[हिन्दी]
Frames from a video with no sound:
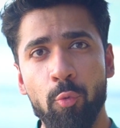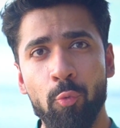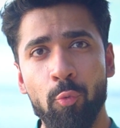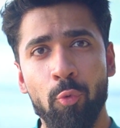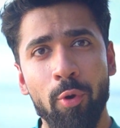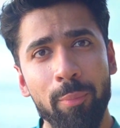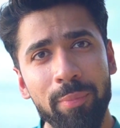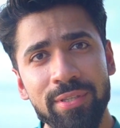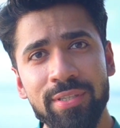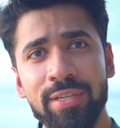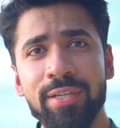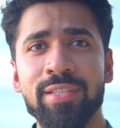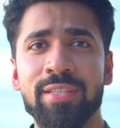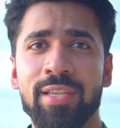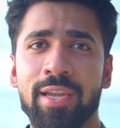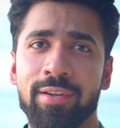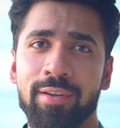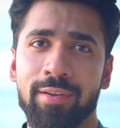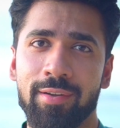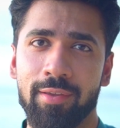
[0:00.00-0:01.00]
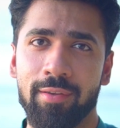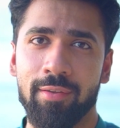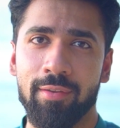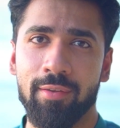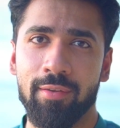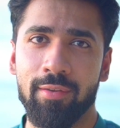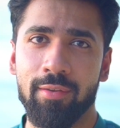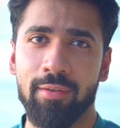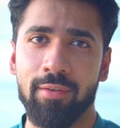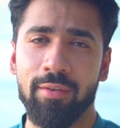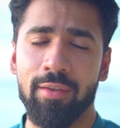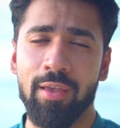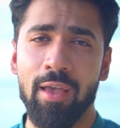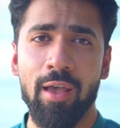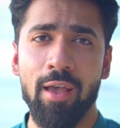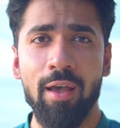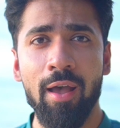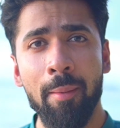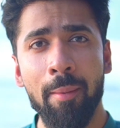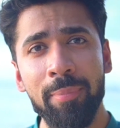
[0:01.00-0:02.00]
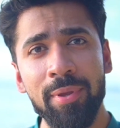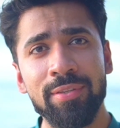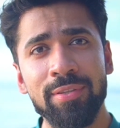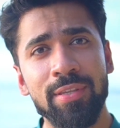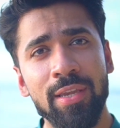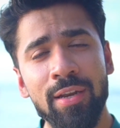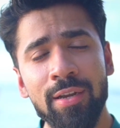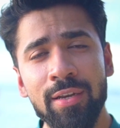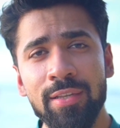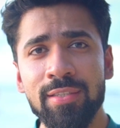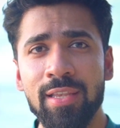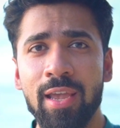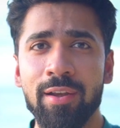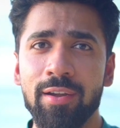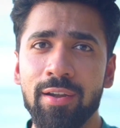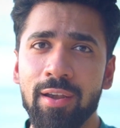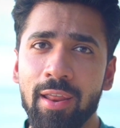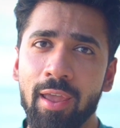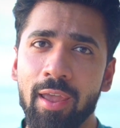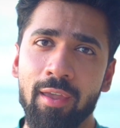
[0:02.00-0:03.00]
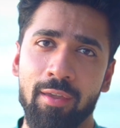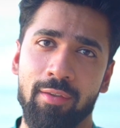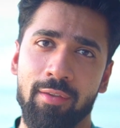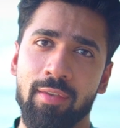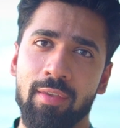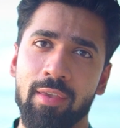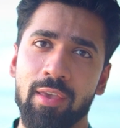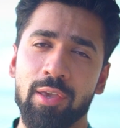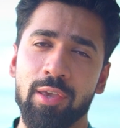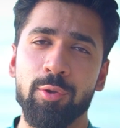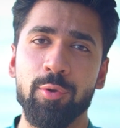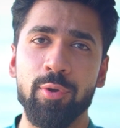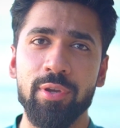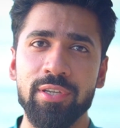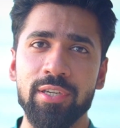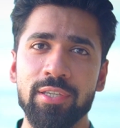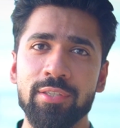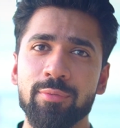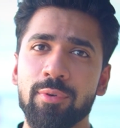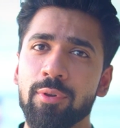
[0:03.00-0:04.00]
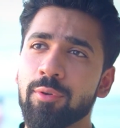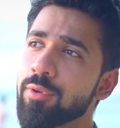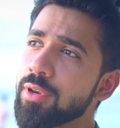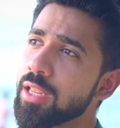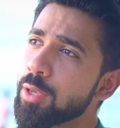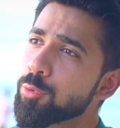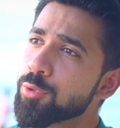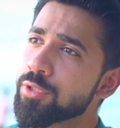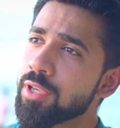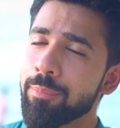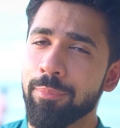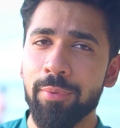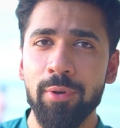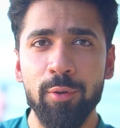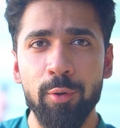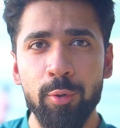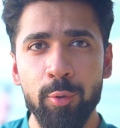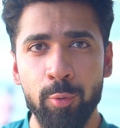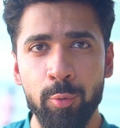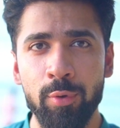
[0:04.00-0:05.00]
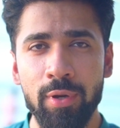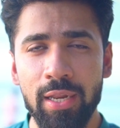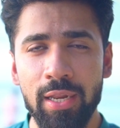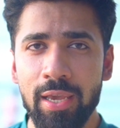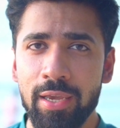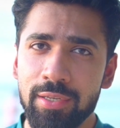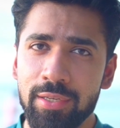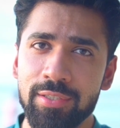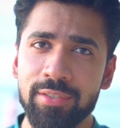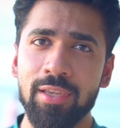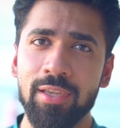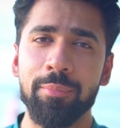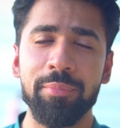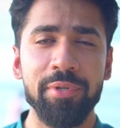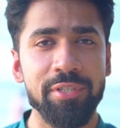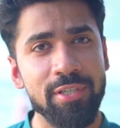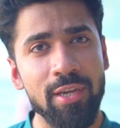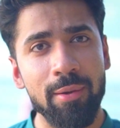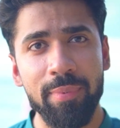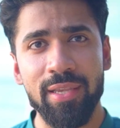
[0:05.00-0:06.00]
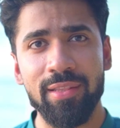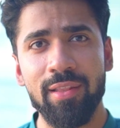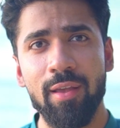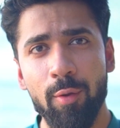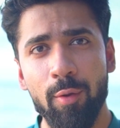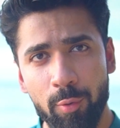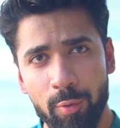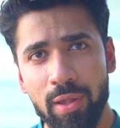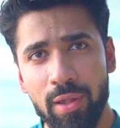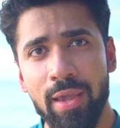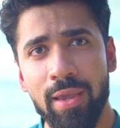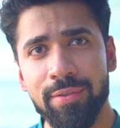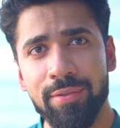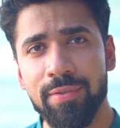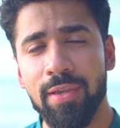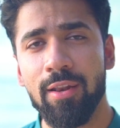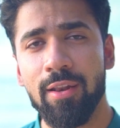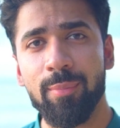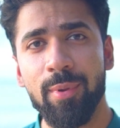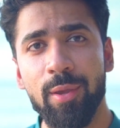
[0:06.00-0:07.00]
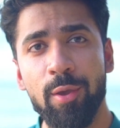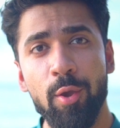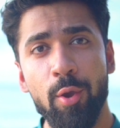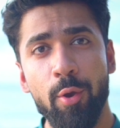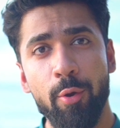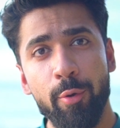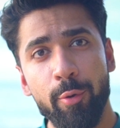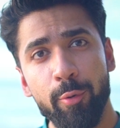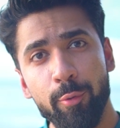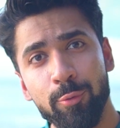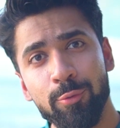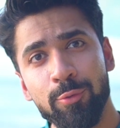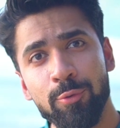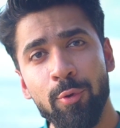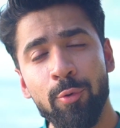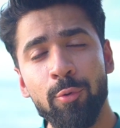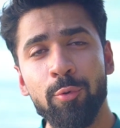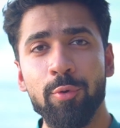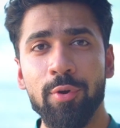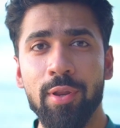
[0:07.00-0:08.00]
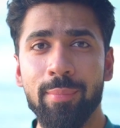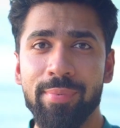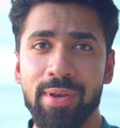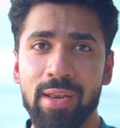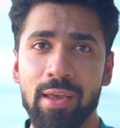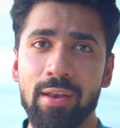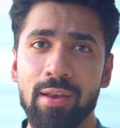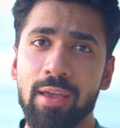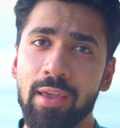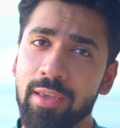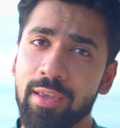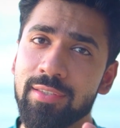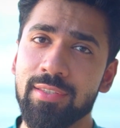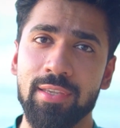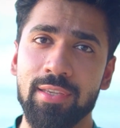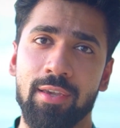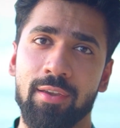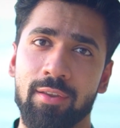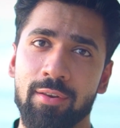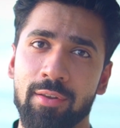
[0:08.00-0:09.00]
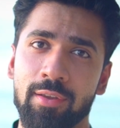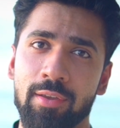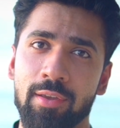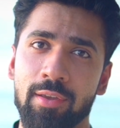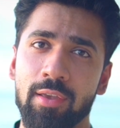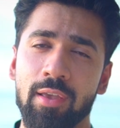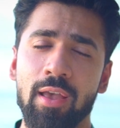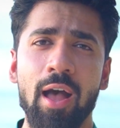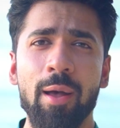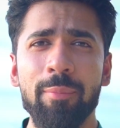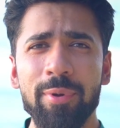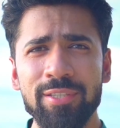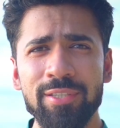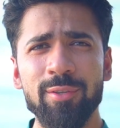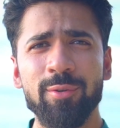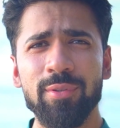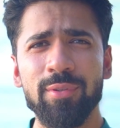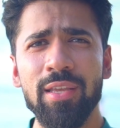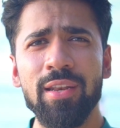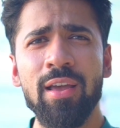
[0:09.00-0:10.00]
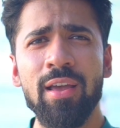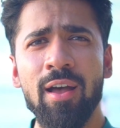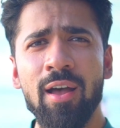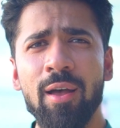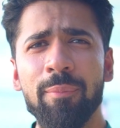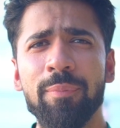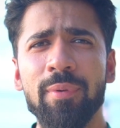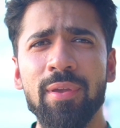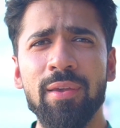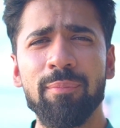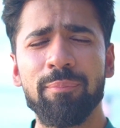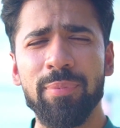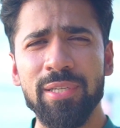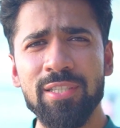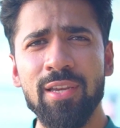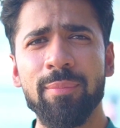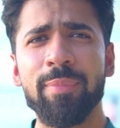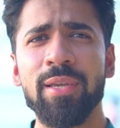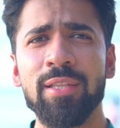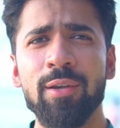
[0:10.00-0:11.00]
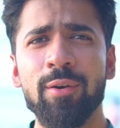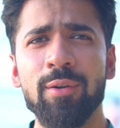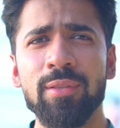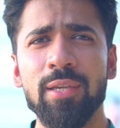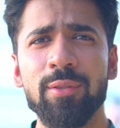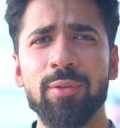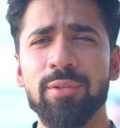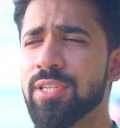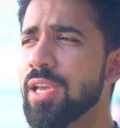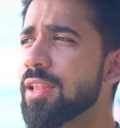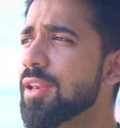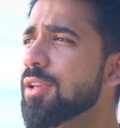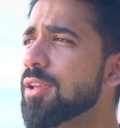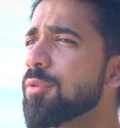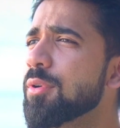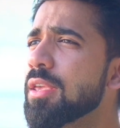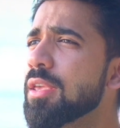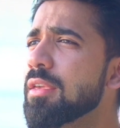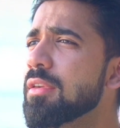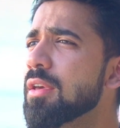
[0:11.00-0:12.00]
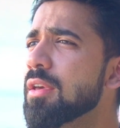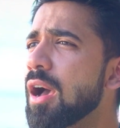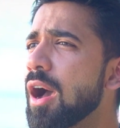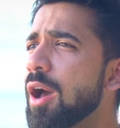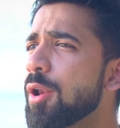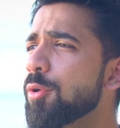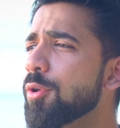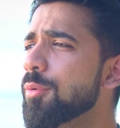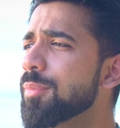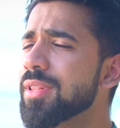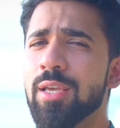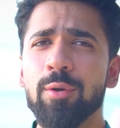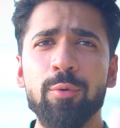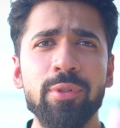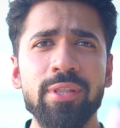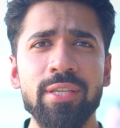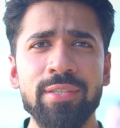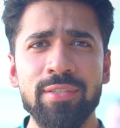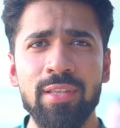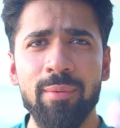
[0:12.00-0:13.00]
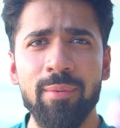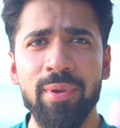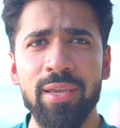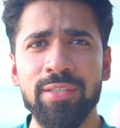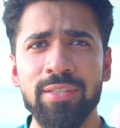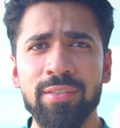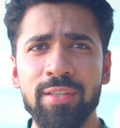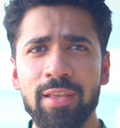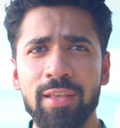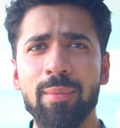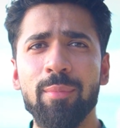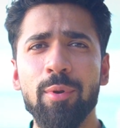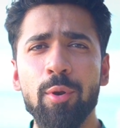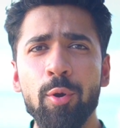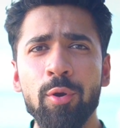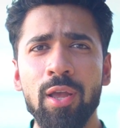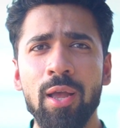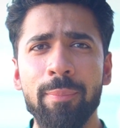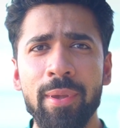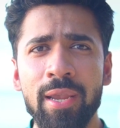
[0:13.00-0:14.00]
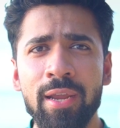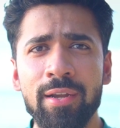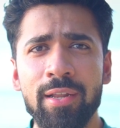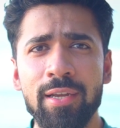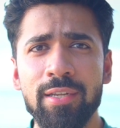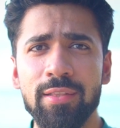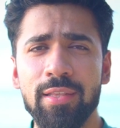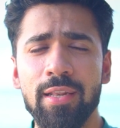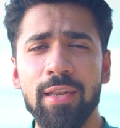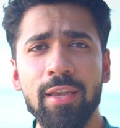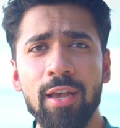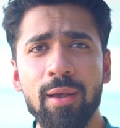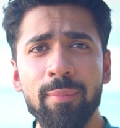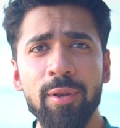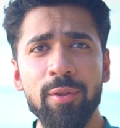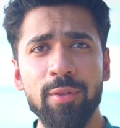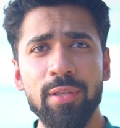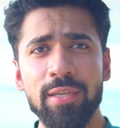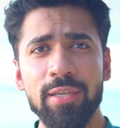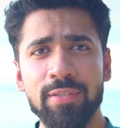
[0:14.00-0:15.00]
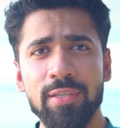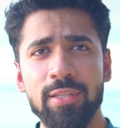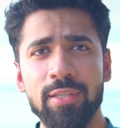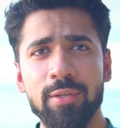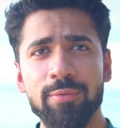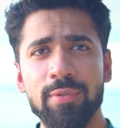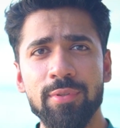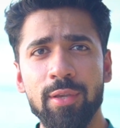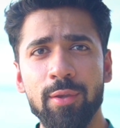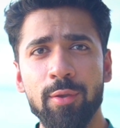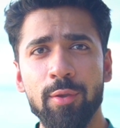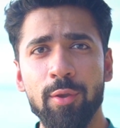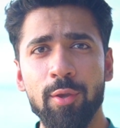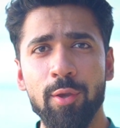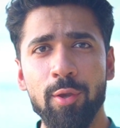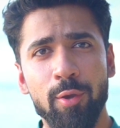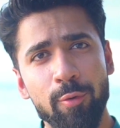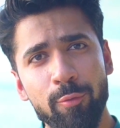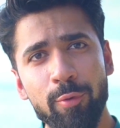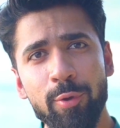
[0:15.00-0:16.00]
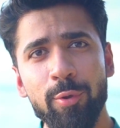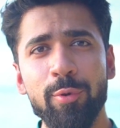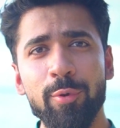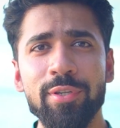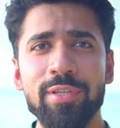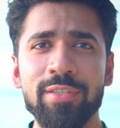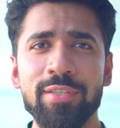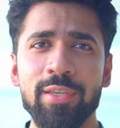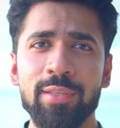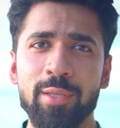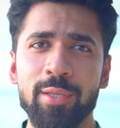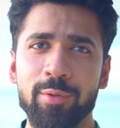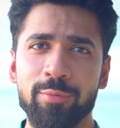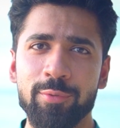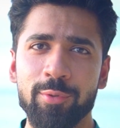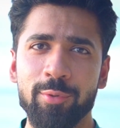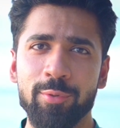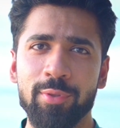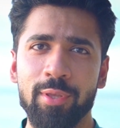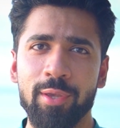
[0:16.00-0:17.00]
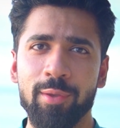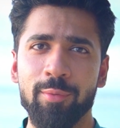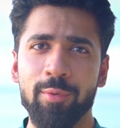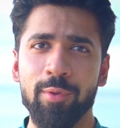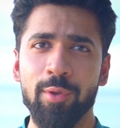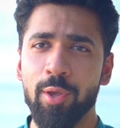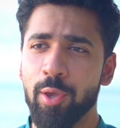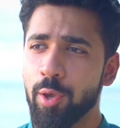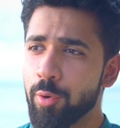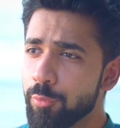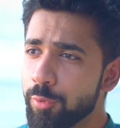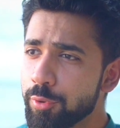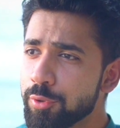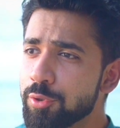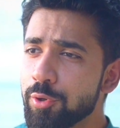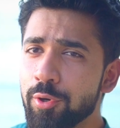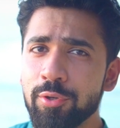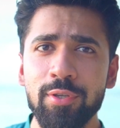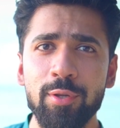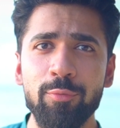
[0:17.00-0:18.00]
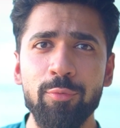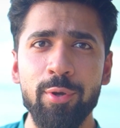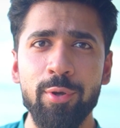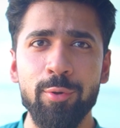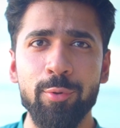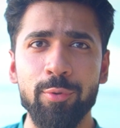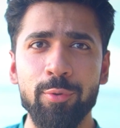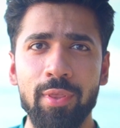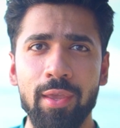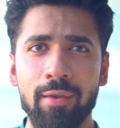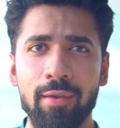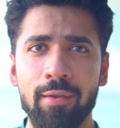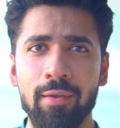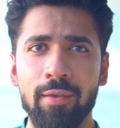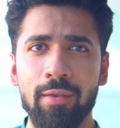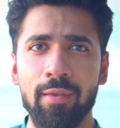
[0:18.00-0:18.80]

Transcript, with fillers: वो अभी से डिसाइडेड है अभी से डिसाइडेड है यूएचएस वालों ने उस कपल को ढूंढ लिया है जिसका बच्चा पैदा होगा एक साल में और उसको उन्होंने बनाना है आर आप अक्सर होता है ना आप बच्चा पैदा होता है तो अचानक कोई अन बंदा गुलदस्ता भेज देता है या मलोका का पैकेट आ जाता है लिखा भी नहीं होता किसकी तरफ से वो यू की तरफ से होता है वो चोजन वन होता है